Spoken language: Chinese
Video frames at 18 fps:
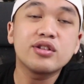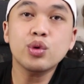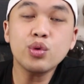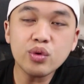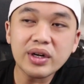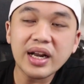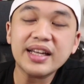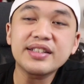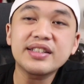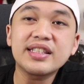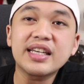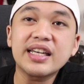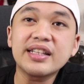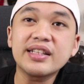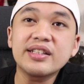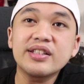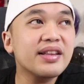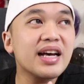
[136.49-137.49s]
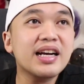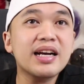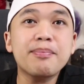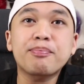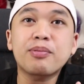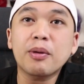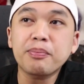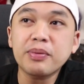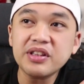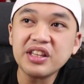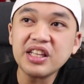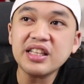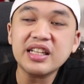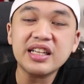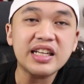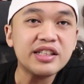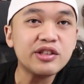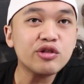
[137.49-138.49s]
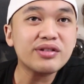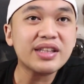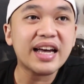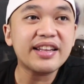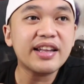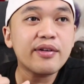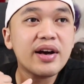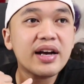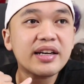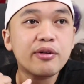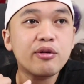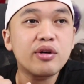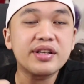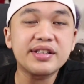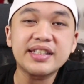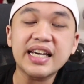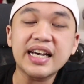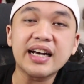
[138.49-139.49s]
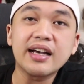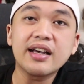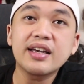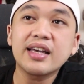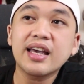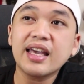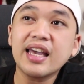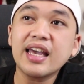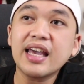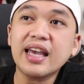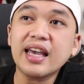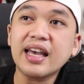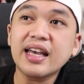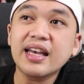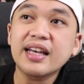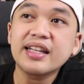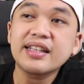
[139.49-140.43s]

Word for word: 突然间那个 property 的人就打电话跟我讲，哎。